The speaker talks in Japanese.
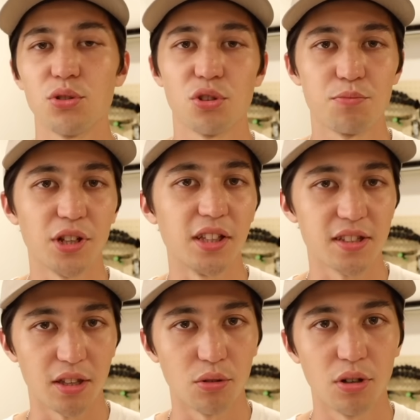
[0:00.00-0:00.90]
いうショップなんです
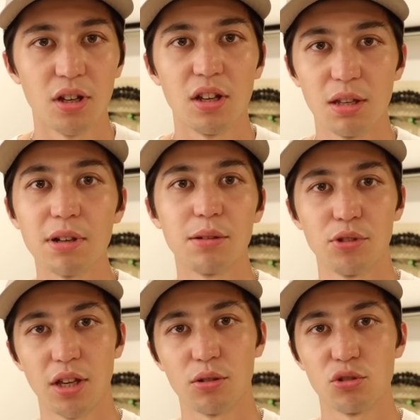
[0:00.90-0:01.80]
けど今でも
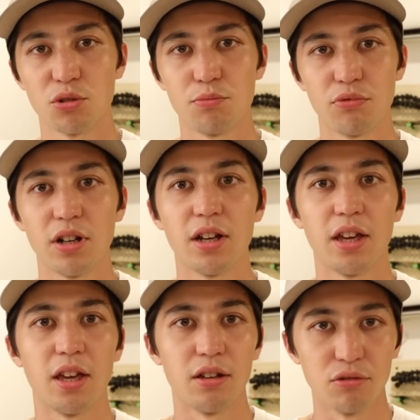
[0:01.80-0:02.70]
ねこのショップは、
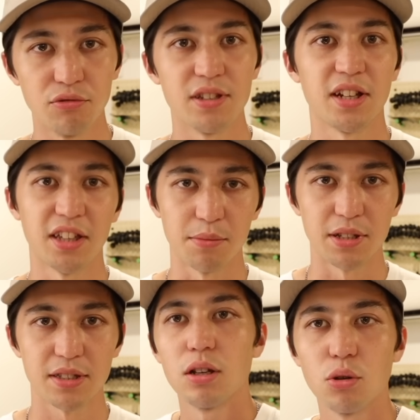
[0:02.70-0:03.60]
え運営されていま
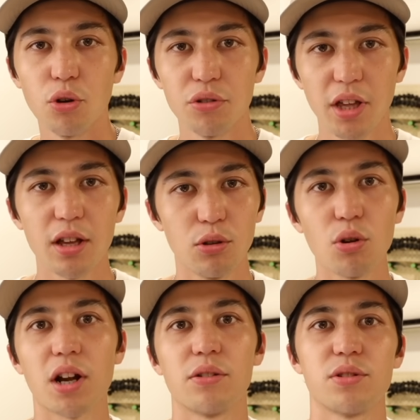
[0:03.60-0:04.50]
すこういうね
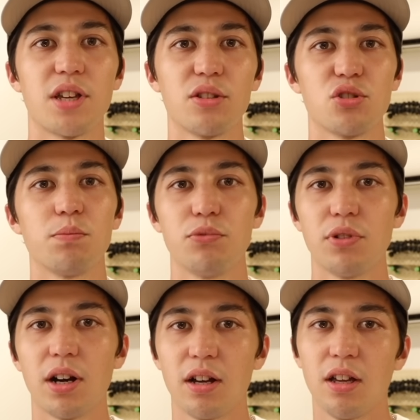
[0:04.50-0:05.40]
ローカルのスケートショップ
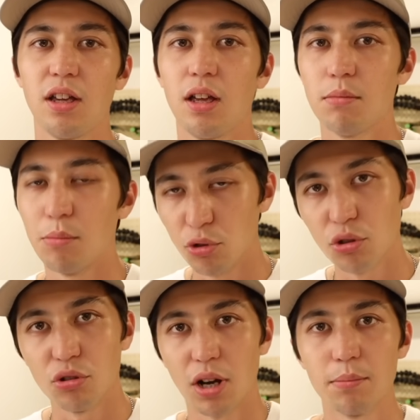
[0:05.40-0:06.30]
はまあ、
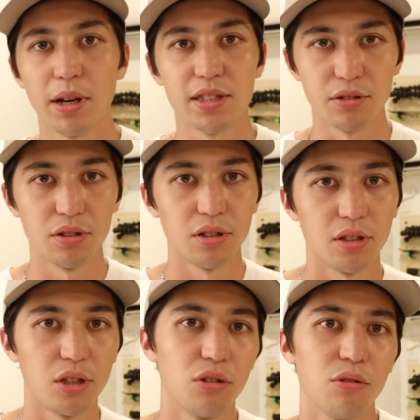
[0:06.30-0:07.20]
物を販売するっ
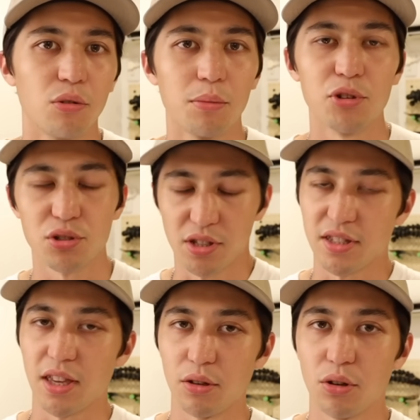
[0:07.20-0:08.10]
ていうのはもちろんで
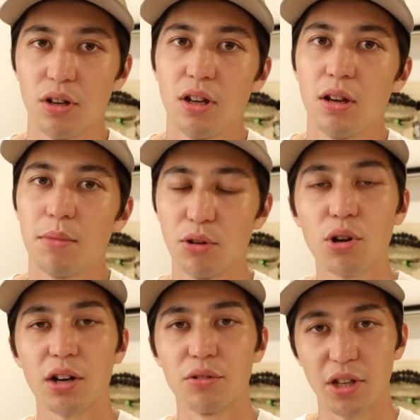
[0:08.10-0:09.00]
すけど、まあ、
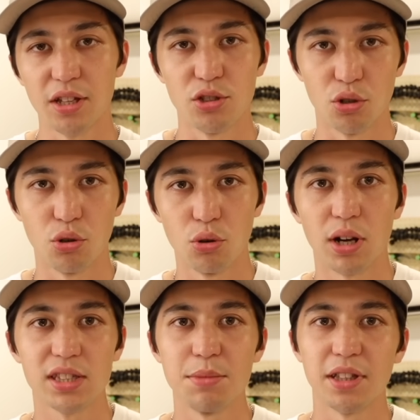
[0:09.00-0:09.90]
ローカルのね、情報を集